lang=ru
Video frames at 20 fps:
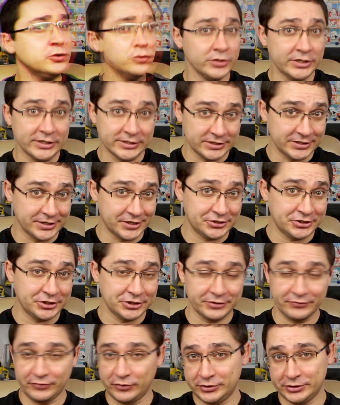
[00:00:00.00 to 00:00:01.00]
Но ну, если
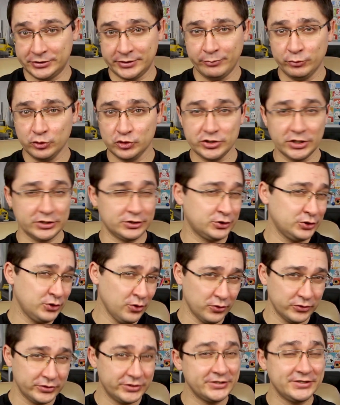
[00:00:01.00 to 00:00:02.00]
рассчитываете на бюджет
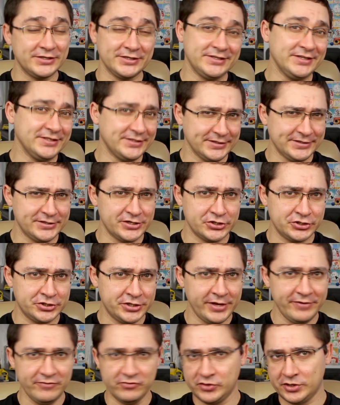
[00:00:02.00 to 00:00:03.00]
до 10 тысяч
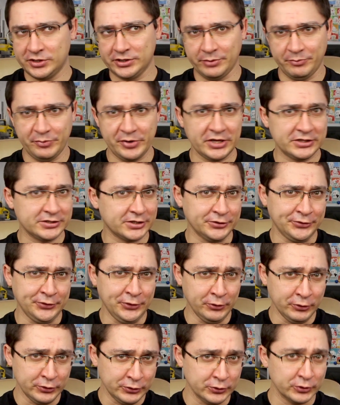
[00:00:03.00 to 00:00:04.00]
гривен, а это порядка
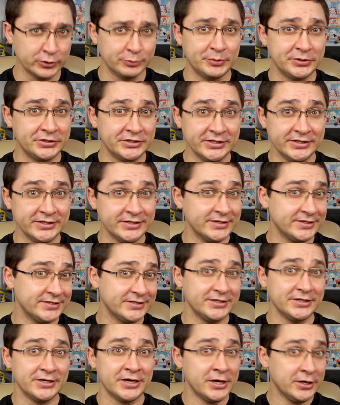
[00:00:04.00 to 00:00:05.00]

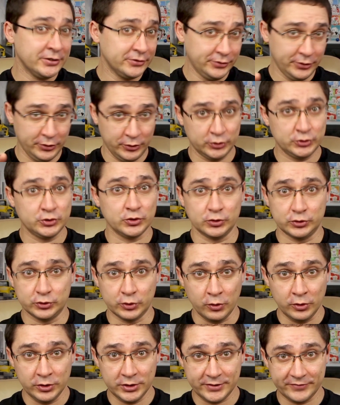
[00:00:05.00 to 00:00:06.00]
350-300
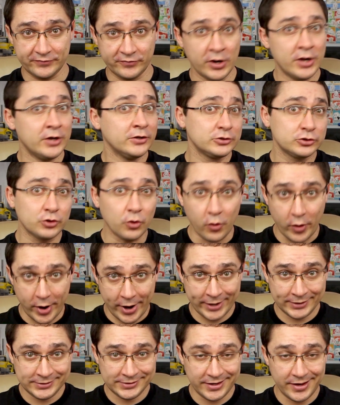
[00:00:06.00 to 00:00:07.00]
долларов, то
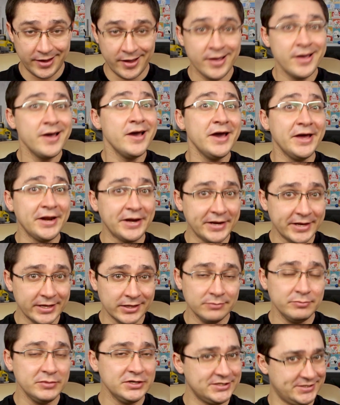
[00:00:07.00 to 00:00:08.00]
это
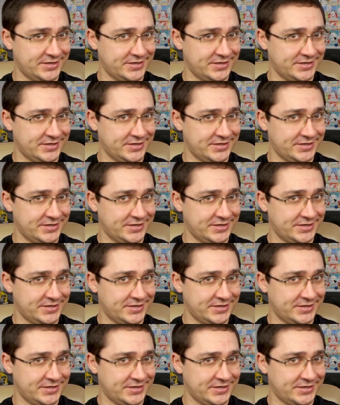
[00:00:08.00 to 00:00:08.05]
Realme